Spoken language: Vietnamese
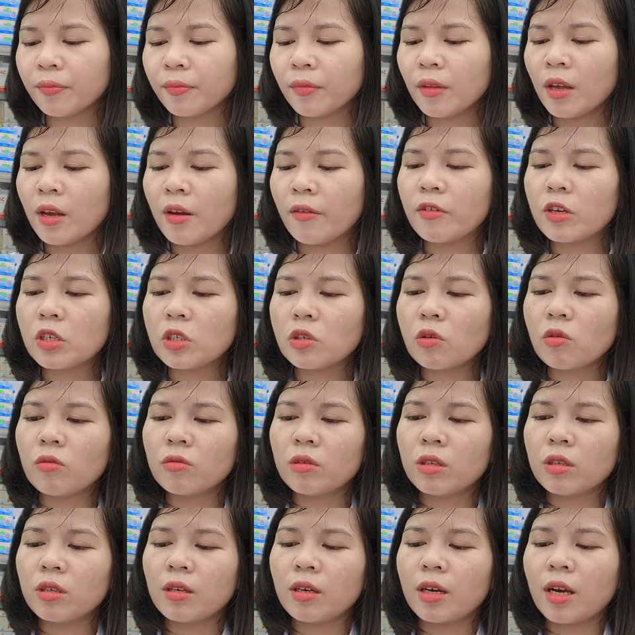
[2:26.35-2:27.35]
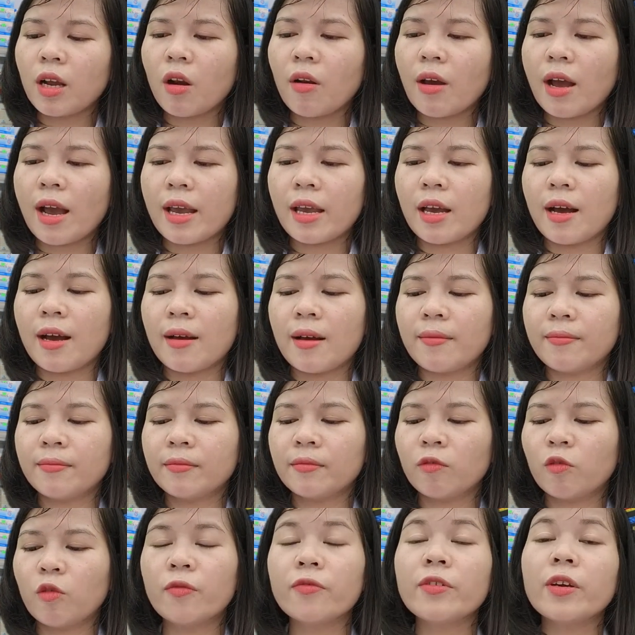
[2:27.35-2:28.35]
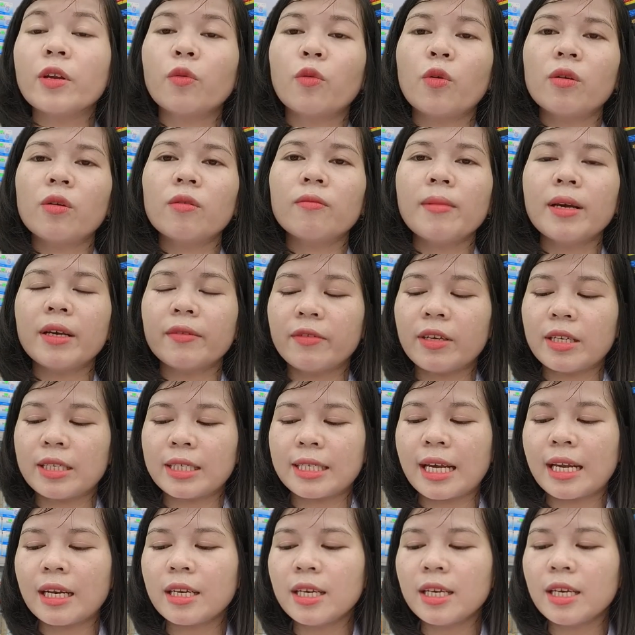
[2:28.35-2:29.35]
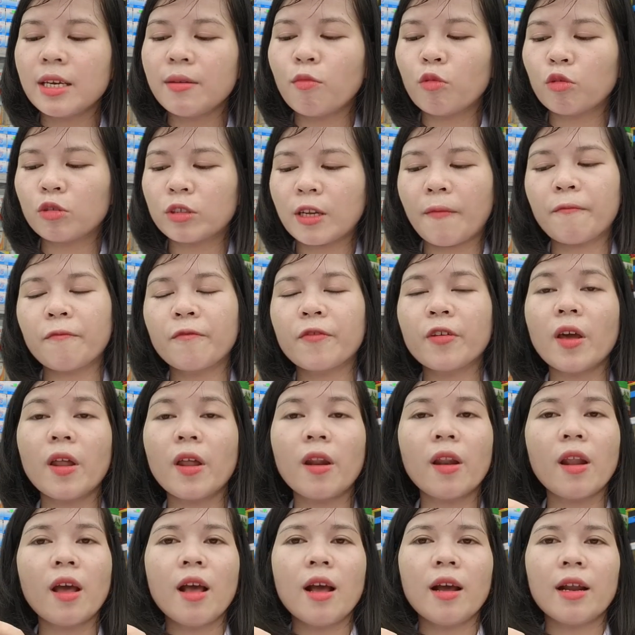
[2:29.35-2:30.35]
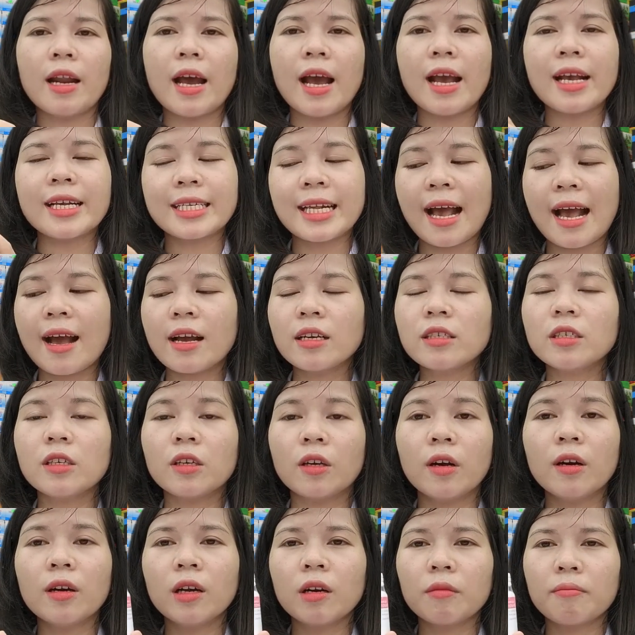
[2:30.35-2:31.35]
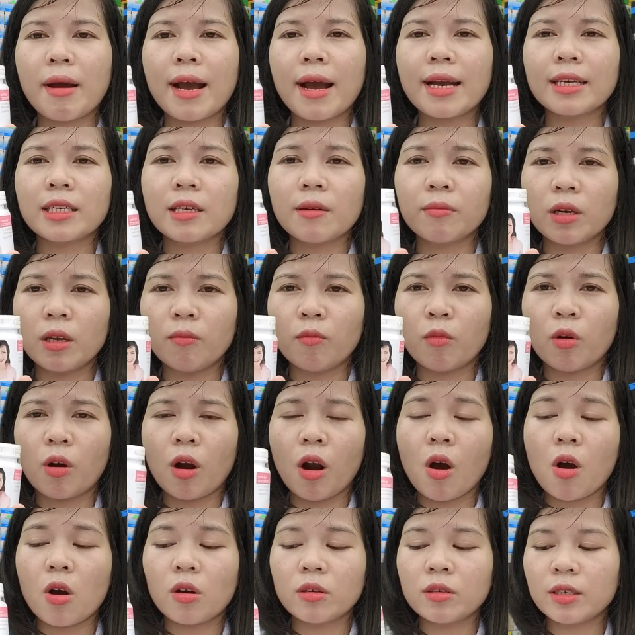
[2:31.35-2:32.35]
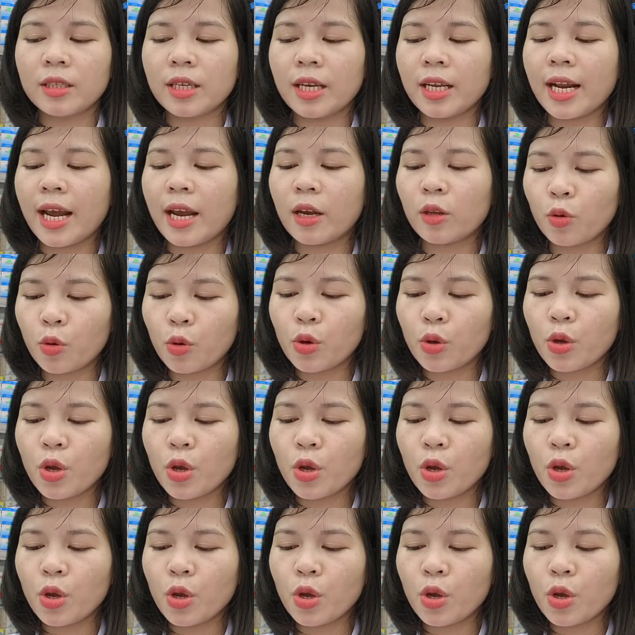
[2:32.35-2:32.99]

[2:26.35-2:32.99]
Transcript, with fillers: Ví dụ như cái loại của viên uống bệnh viện Yanhee 100 viên đấy, giá chỉ hơn 300.000 một lọ như thế này thôi,